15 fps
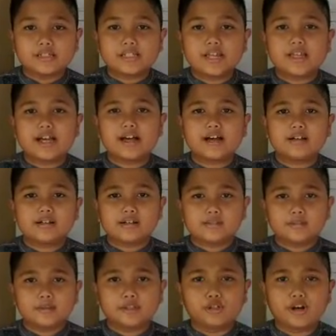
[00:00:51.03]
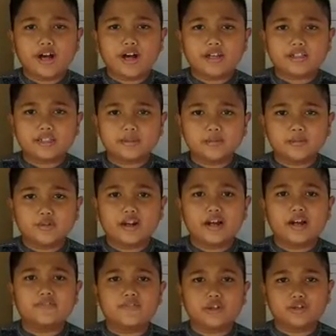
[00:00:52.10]
saya berdoa
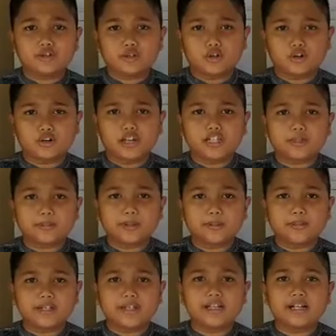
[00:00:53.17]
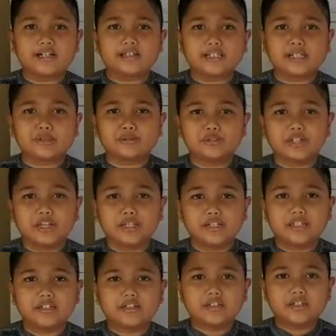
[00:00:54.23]
semoga virus corona cepat menghilang dari dunia
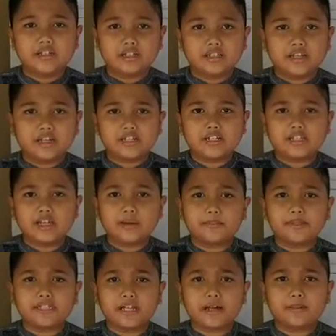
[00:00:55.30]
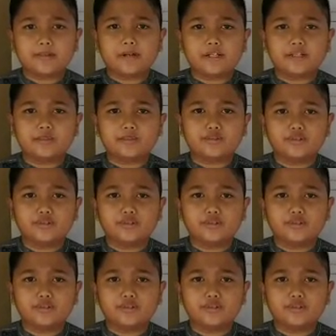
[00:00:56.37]
ini dan kita bisa